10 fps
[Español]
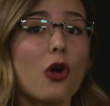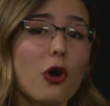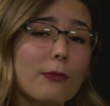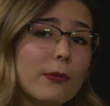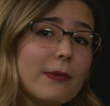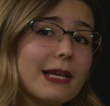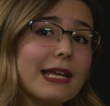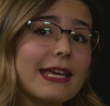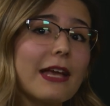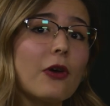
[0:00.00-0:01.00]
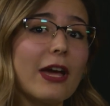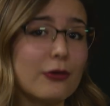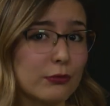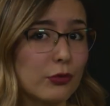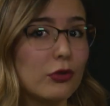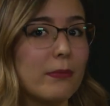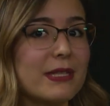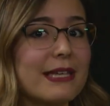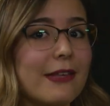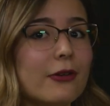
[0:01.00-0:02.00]
cómo vivir ligero en un mundo
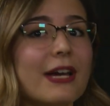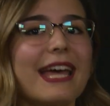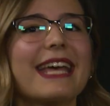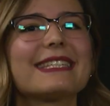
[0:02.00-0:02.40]
pesado,